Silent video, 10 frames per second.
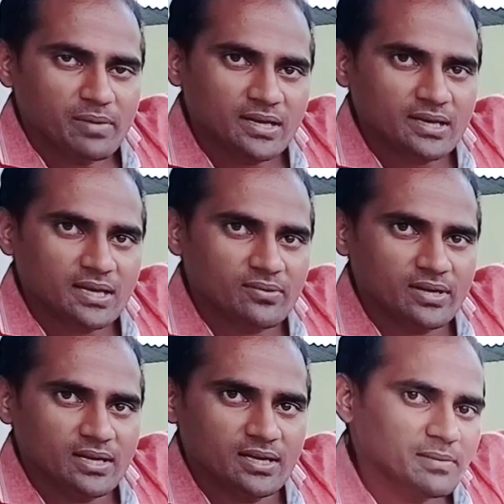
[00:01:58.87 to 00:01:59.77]

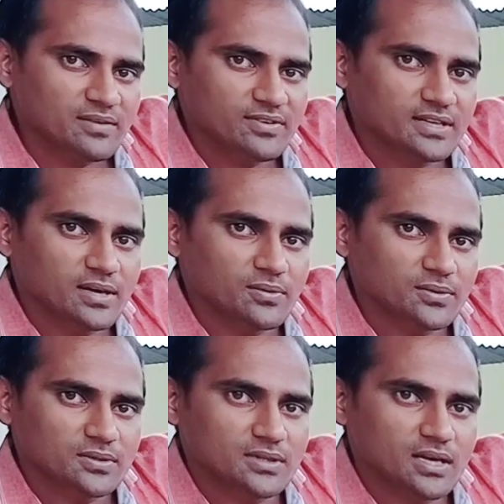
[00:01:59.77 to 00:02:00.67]
మనకేమైనా బెనిఫిట్గా
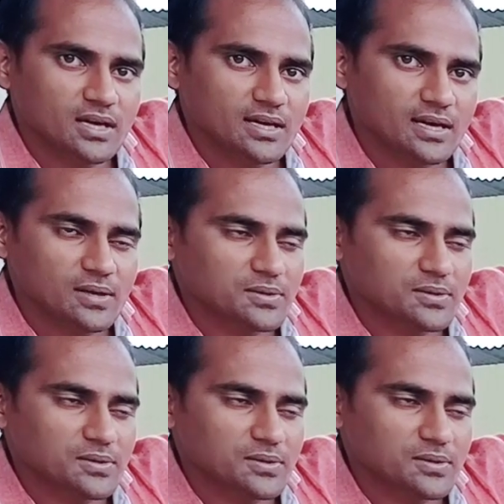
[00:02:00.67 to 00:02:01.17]
ఉంటుందా అని